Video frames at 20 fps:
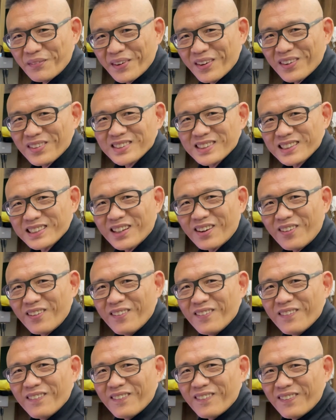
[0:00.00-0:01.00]
没有人知
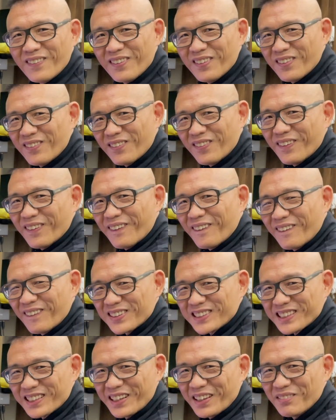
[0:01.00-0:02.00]
道我
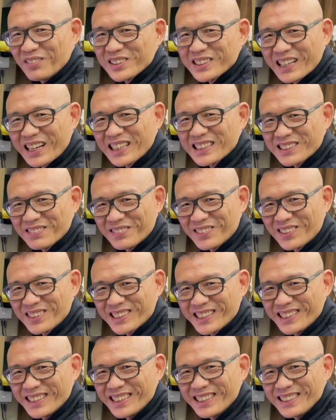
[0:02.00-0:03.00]
我这个萤幕在看什么
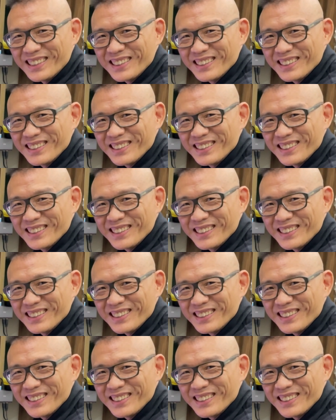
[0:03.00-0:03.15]
东西了。